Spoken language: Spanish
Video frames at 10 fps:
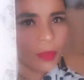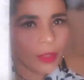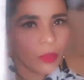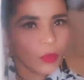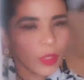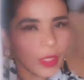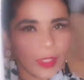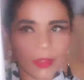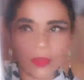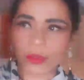comprando
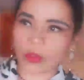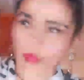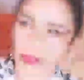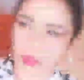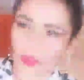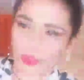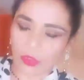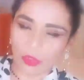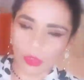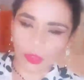en
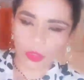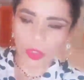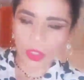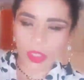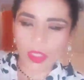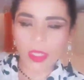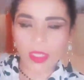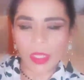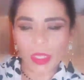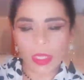Ross.
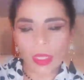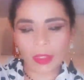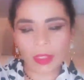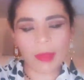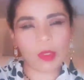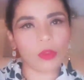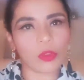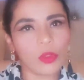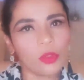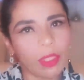Y esta me
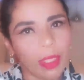costó